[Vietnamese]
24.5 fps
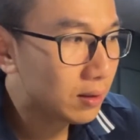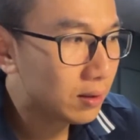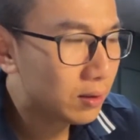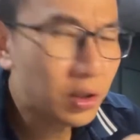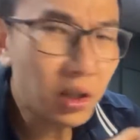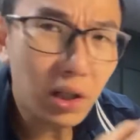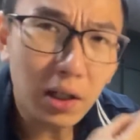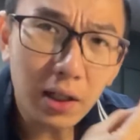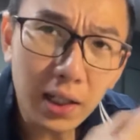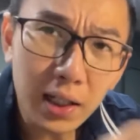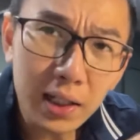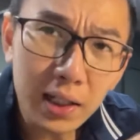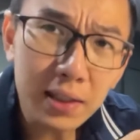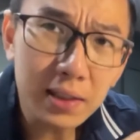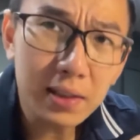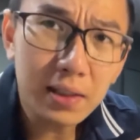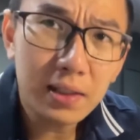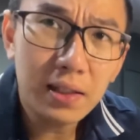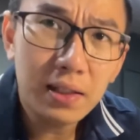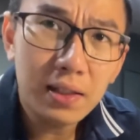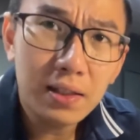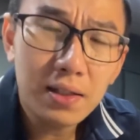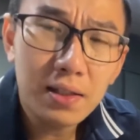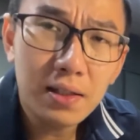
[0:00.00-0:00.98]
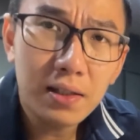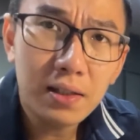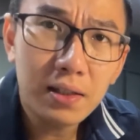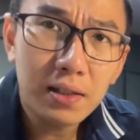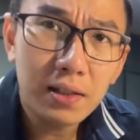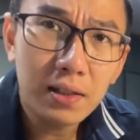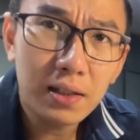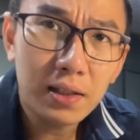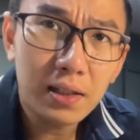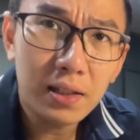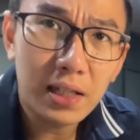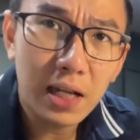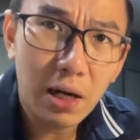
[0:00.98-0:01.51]
rất ít
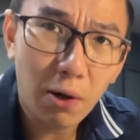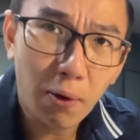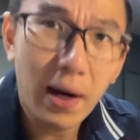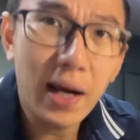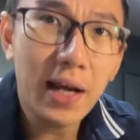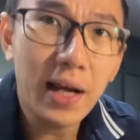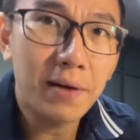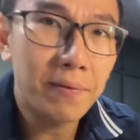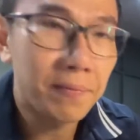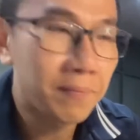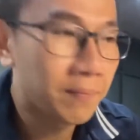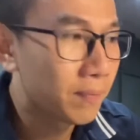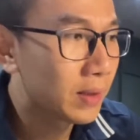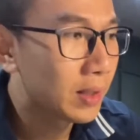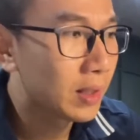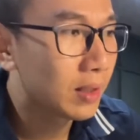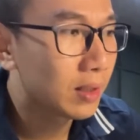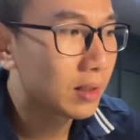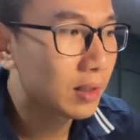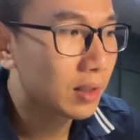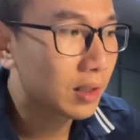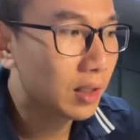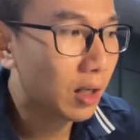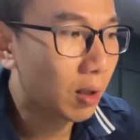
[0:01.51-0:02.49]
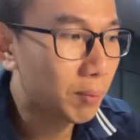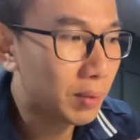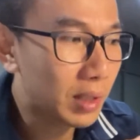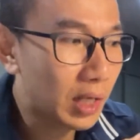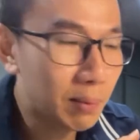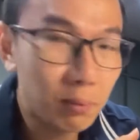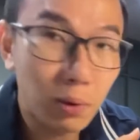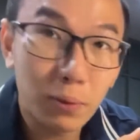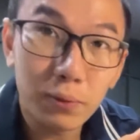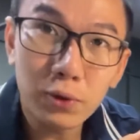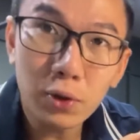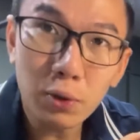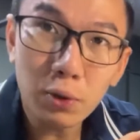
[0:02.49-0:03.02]
dầu ăn cộng
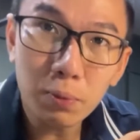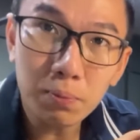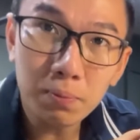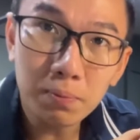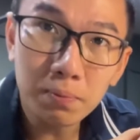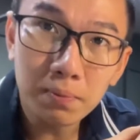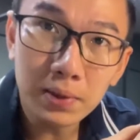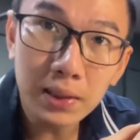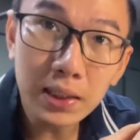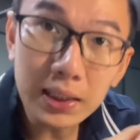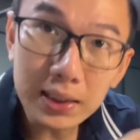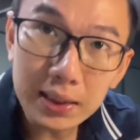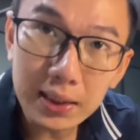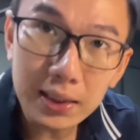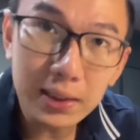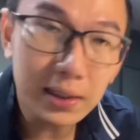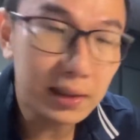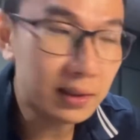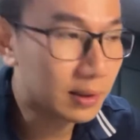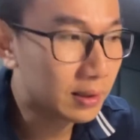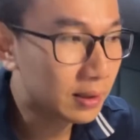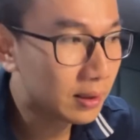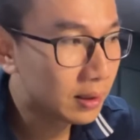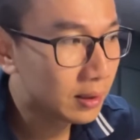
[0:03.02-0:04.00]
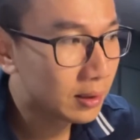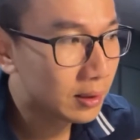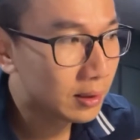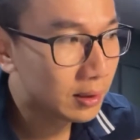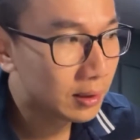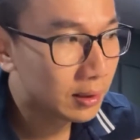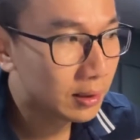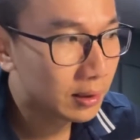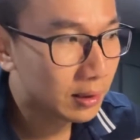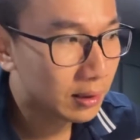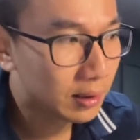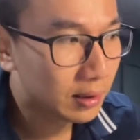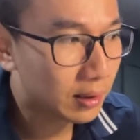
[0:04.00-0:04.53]
thêm một chút nước tương
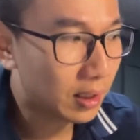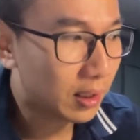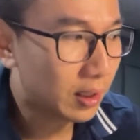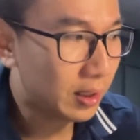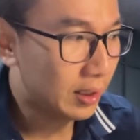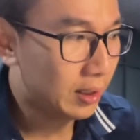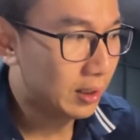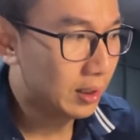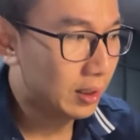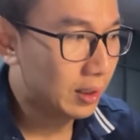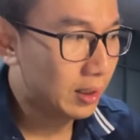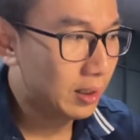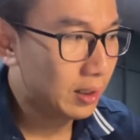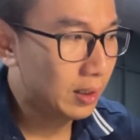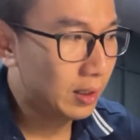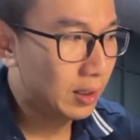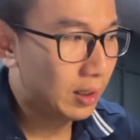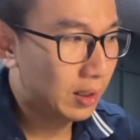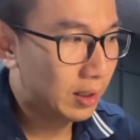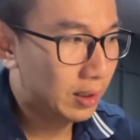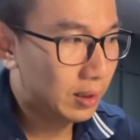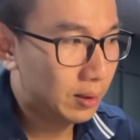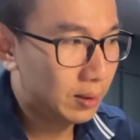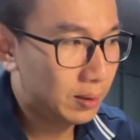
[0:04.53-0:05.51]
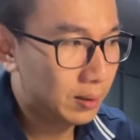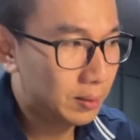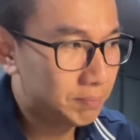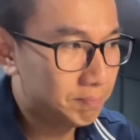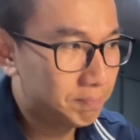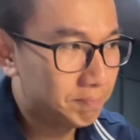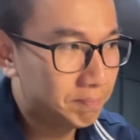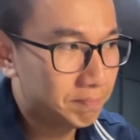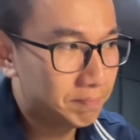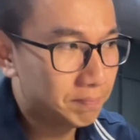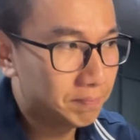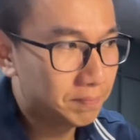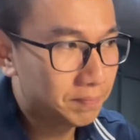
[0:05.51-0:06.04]
rồi um,
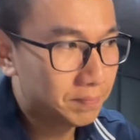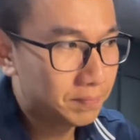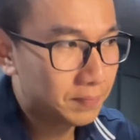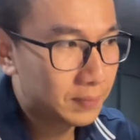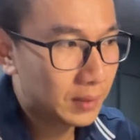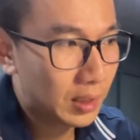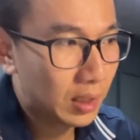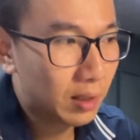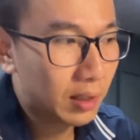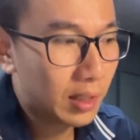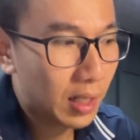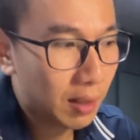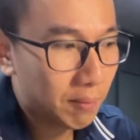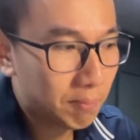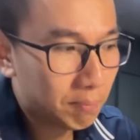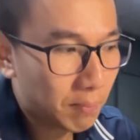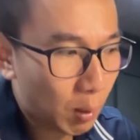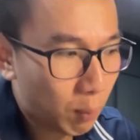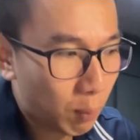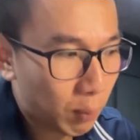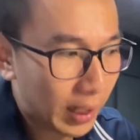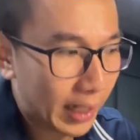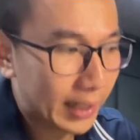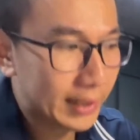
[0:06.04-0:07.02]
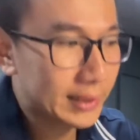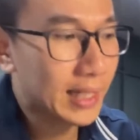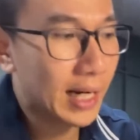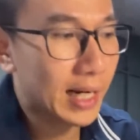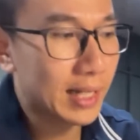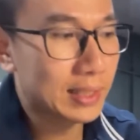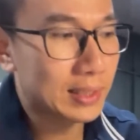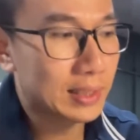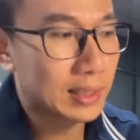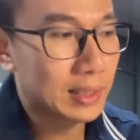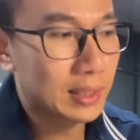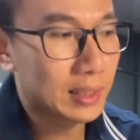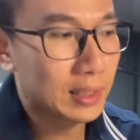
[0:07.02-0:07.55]
có thêm bông cải
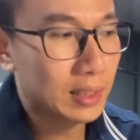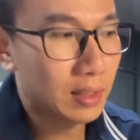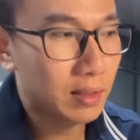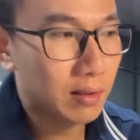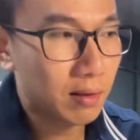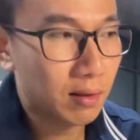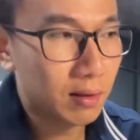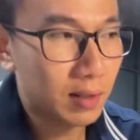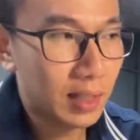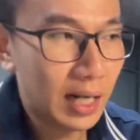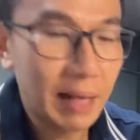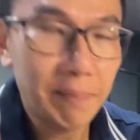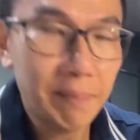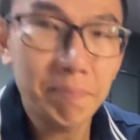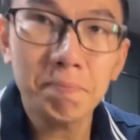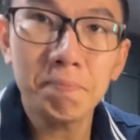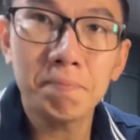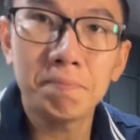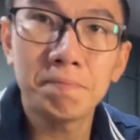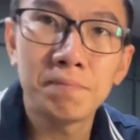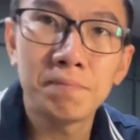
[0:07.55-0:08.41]
xanh có nấm